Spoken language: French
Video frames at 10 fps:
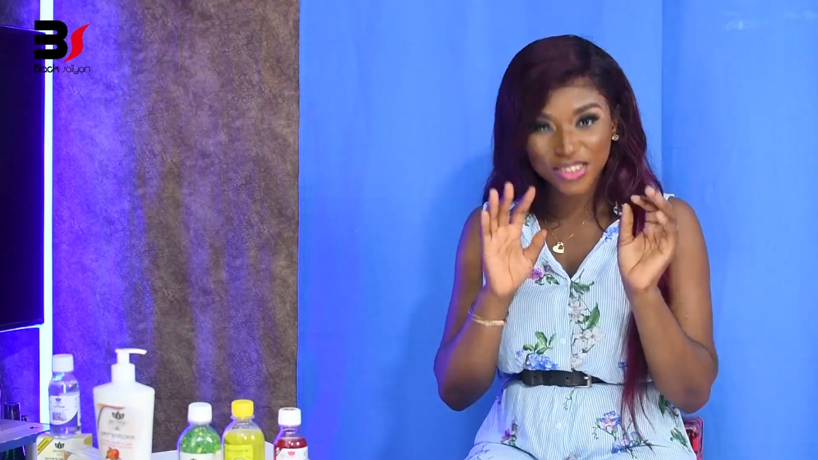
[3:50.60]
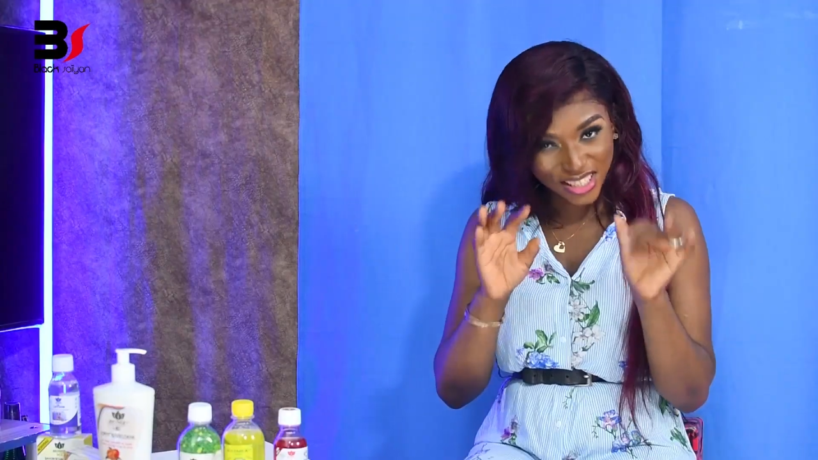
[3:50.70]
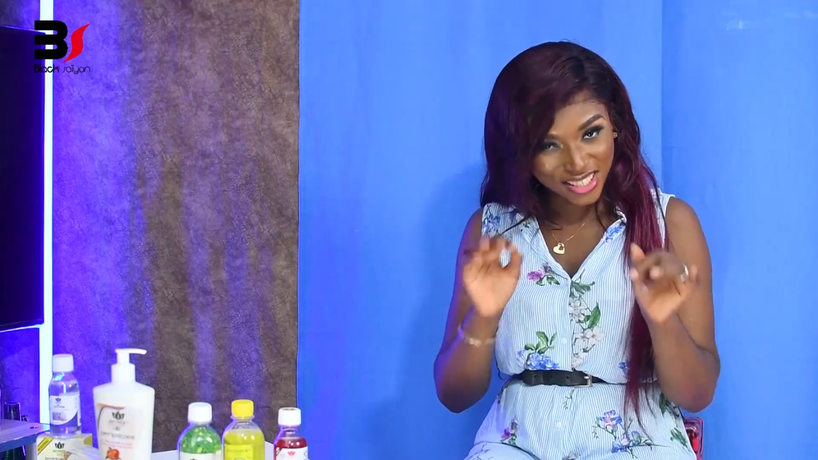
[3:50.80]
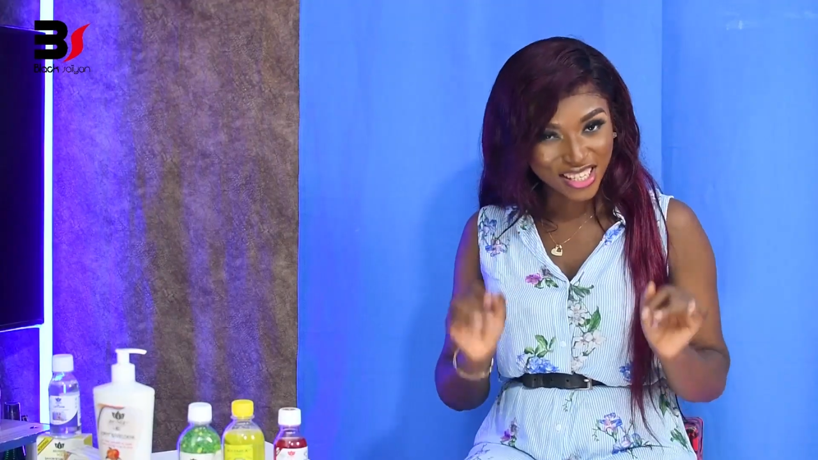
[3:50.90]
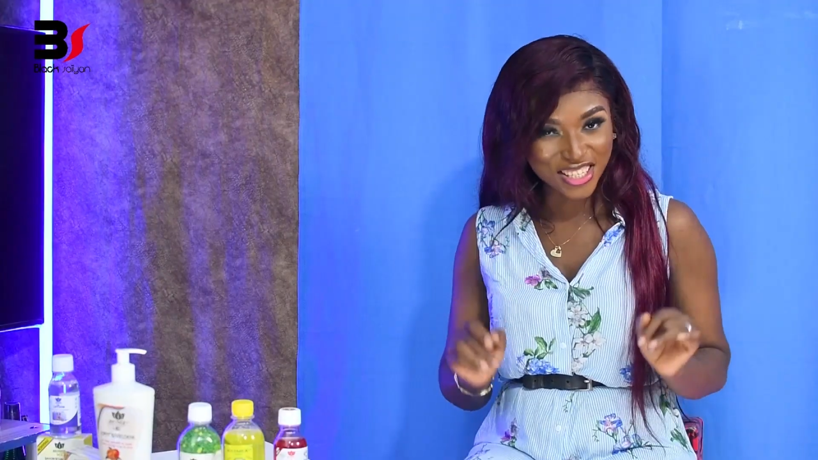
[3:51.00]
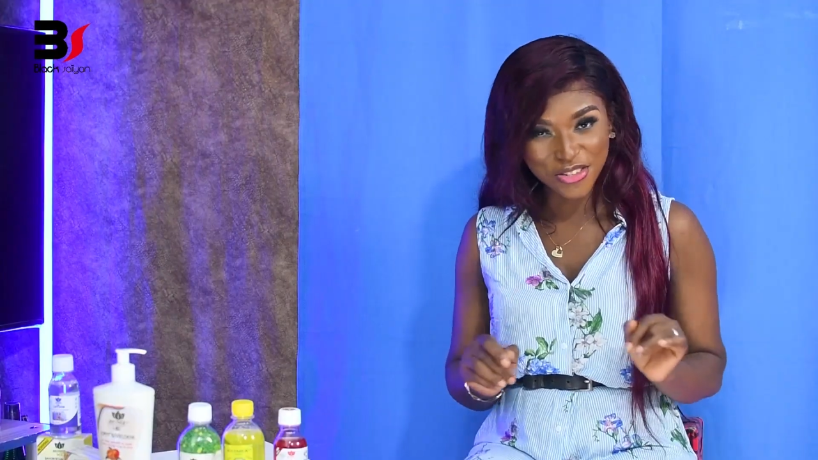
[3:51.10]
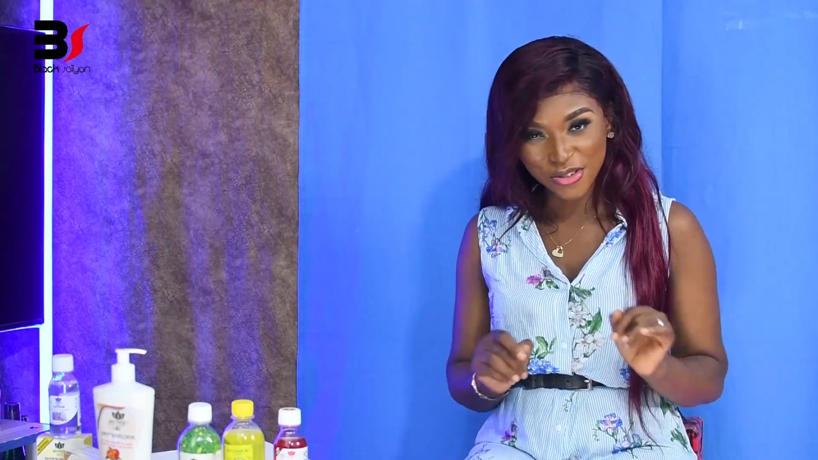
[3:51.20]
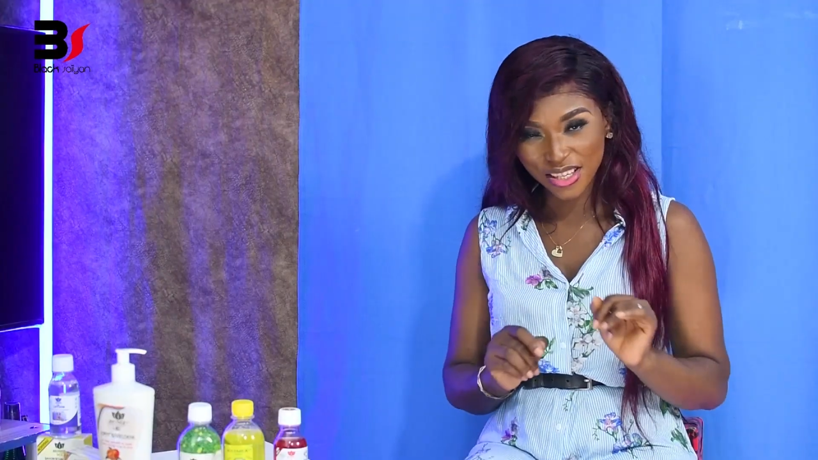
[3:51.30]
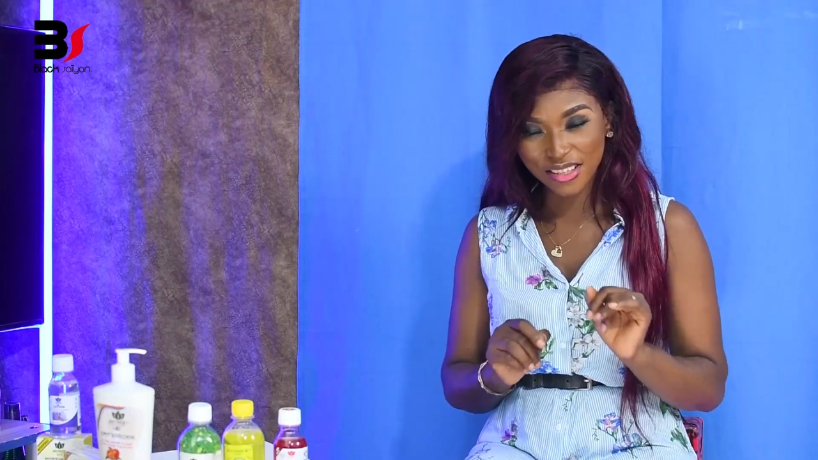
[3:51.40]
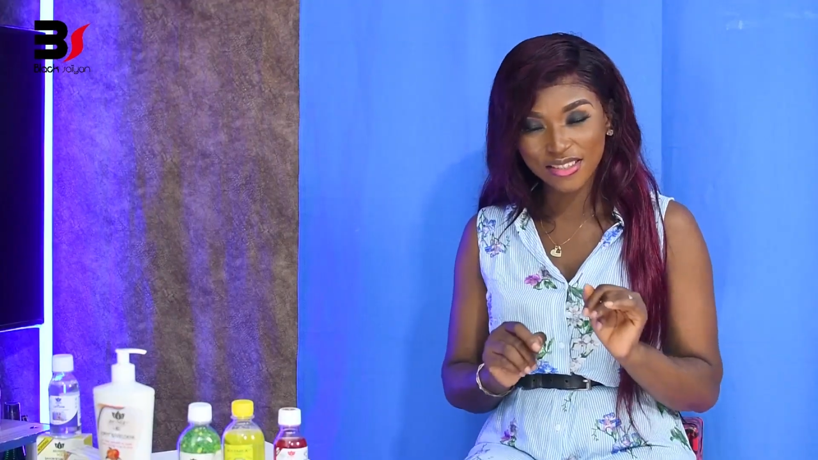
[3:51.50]
Quand il s'agit
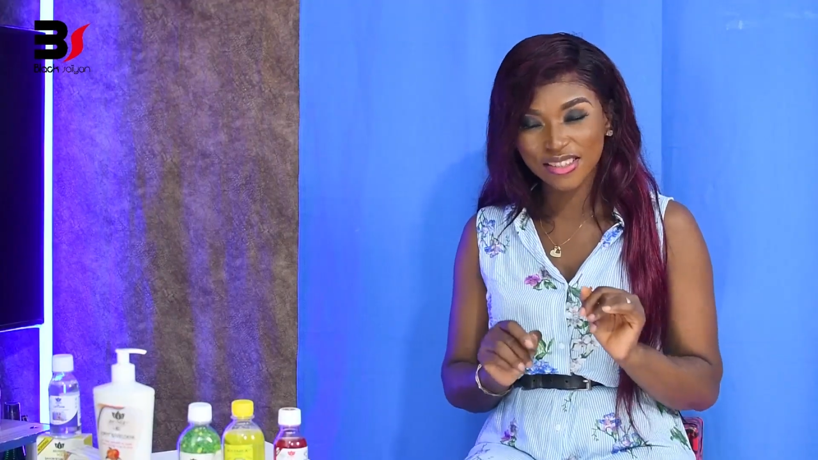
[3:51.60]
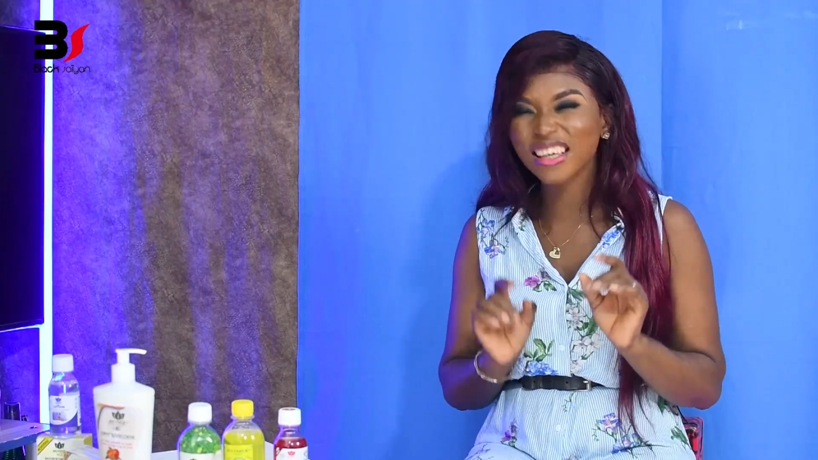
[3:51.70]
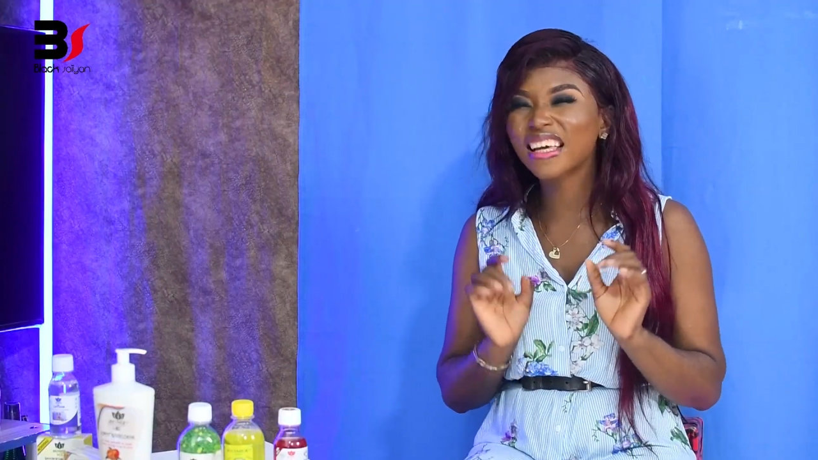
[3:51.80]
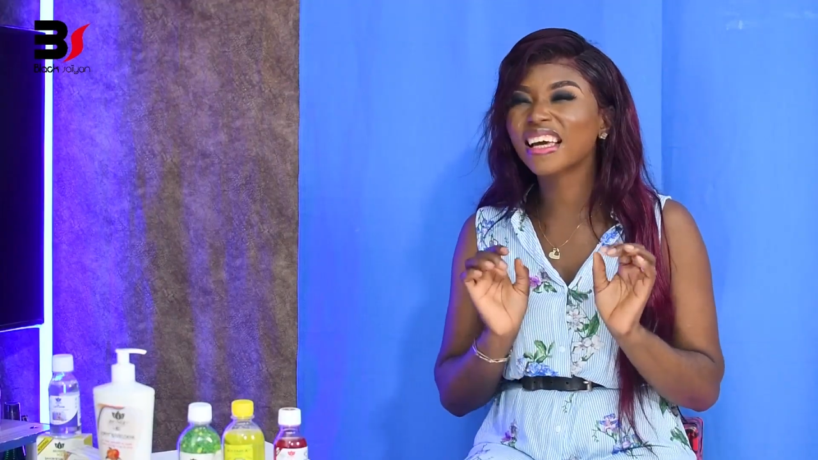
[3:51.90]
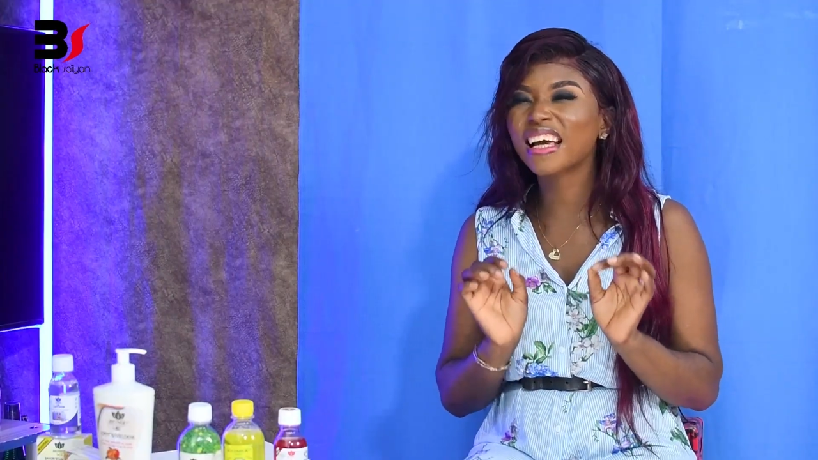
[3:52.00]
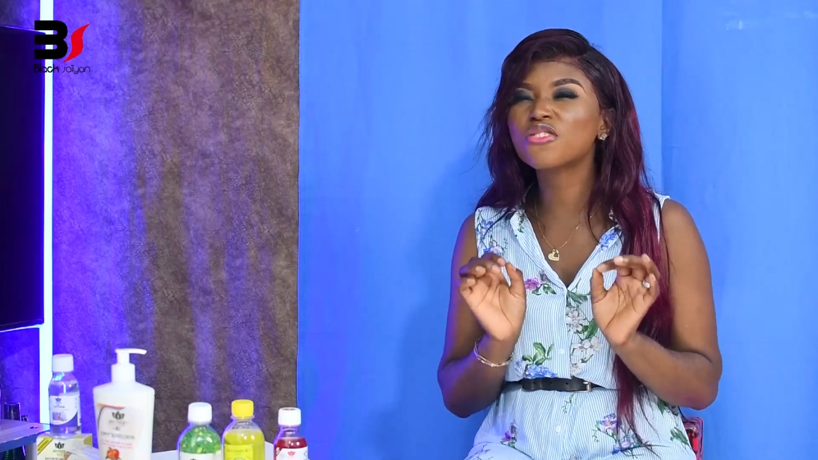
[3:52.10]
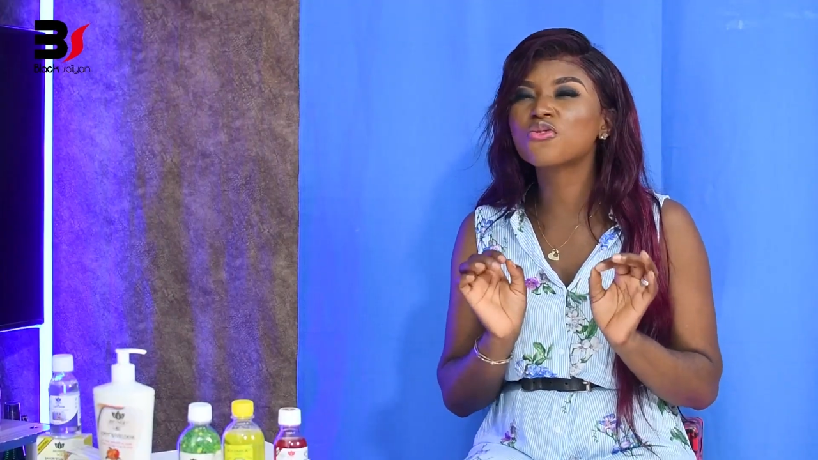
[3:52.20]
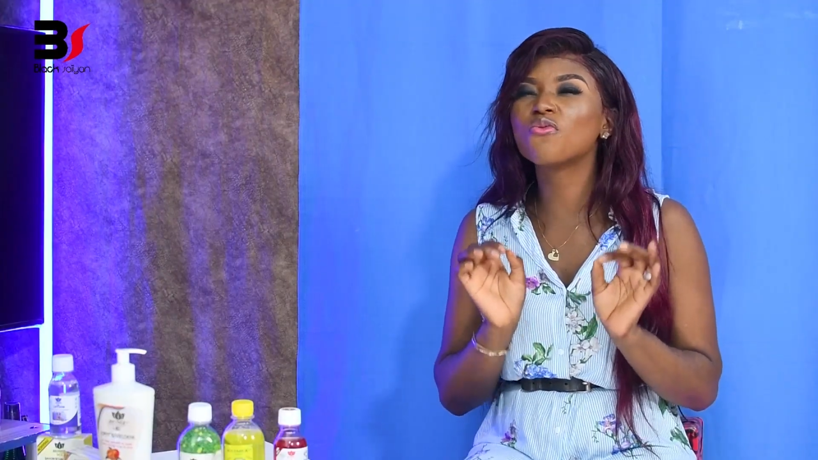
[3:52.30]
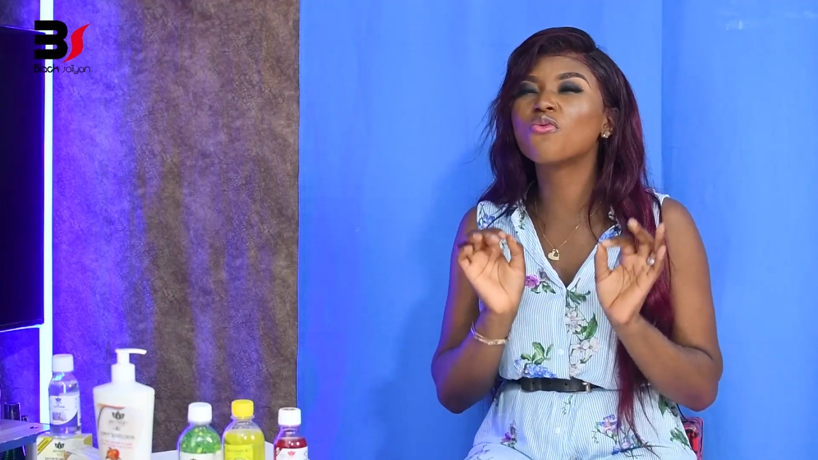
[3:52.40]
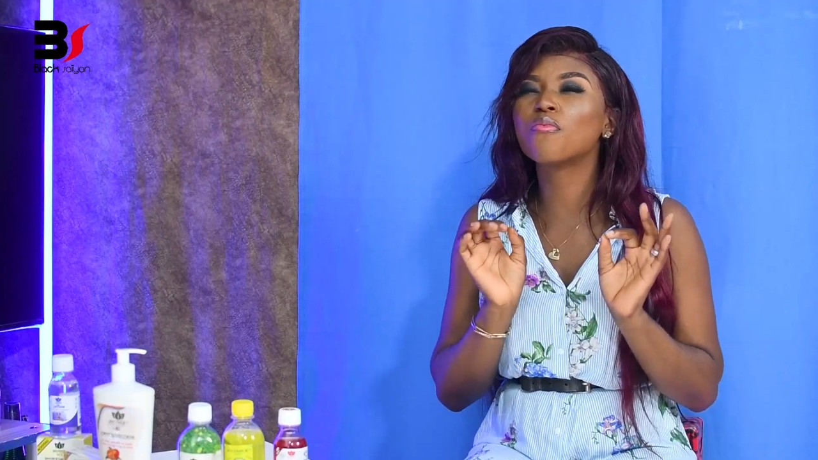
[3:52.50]
de sexe,
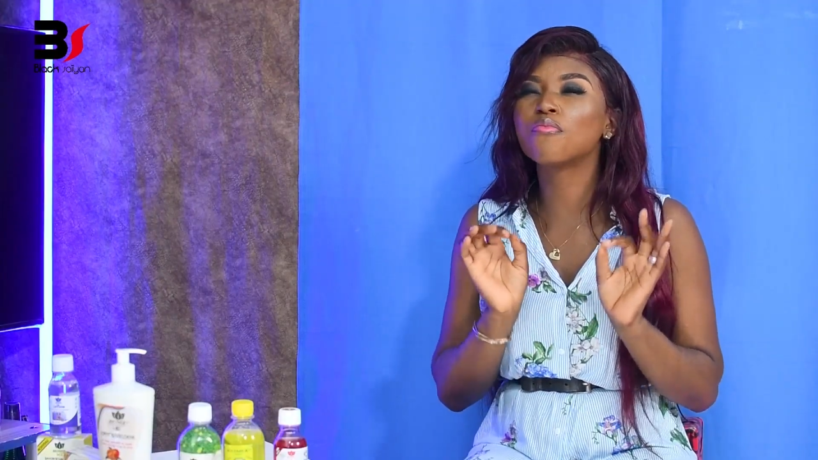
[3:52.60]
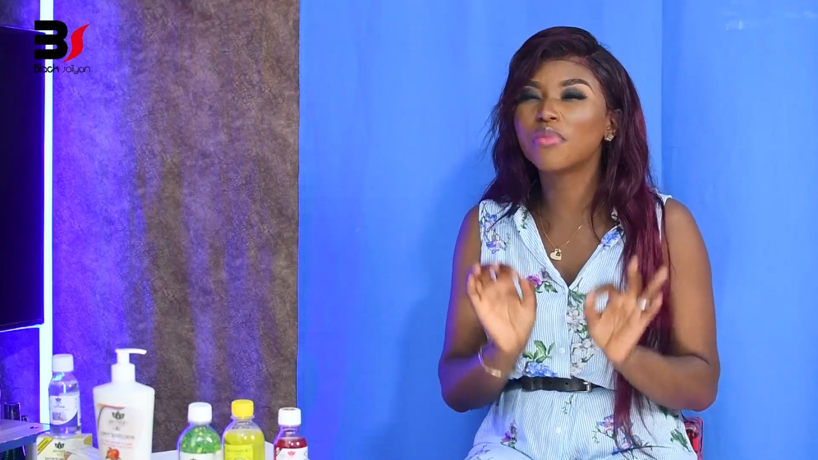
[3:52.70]
quels sont vos